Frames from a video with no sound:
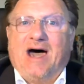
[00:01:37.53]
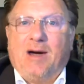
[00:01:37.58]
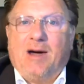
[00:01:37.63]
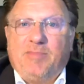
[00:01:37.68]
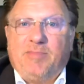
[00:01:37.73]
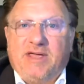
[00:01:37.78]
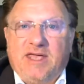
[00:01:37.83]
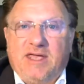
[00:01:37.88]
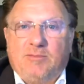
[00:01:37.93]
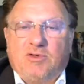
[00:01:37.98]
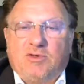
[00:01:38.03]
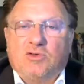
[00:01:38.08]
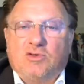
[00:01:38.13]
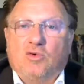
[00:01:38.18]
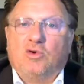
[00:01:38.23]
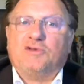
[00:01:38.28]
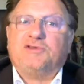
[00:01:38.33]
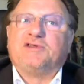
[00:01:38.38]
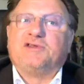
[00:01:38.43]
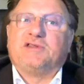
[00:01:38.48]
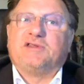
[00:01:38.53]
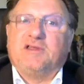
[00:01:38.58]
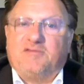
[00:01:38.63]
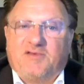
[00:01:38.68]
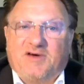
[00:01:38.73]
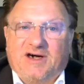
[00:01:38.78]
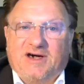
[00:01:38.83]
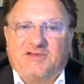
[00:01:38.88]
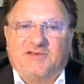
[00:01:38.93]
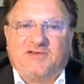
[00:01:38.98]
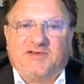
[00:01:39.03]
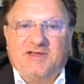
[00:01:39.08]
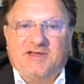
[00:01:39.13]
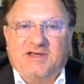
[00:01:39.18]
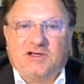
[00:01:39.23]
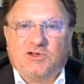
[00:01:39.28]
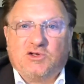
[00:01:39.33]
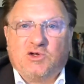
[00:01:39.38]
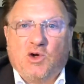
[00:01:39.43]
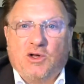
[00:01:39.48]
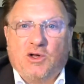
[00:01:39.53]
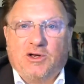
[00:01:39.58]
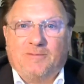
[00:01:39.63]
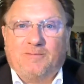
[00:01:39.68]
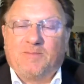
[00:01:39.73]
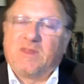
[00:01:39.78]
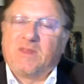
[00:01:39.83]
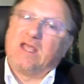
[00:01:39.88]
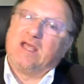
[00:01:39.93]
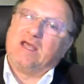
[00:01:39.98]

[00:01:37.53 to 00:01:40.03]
abheben und differenzieren können.